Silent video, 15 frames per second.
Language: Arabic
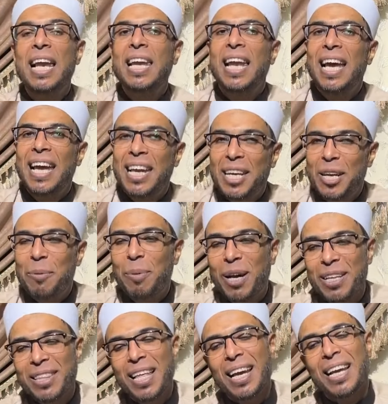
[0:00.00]
لأن
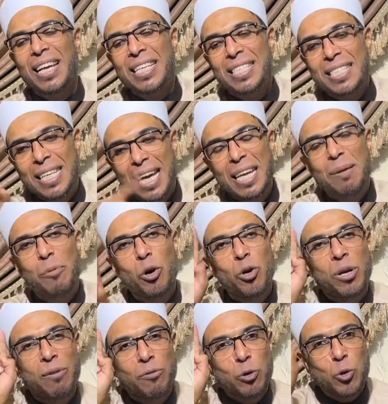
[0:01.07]
بردك زي ما
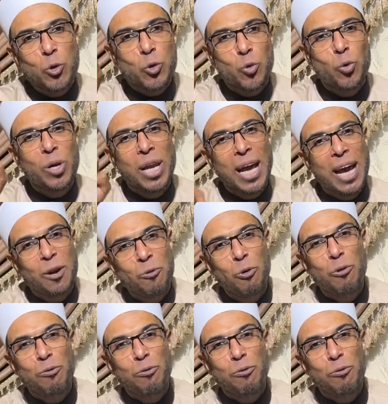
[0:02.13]
قلنا في الأصول هنقول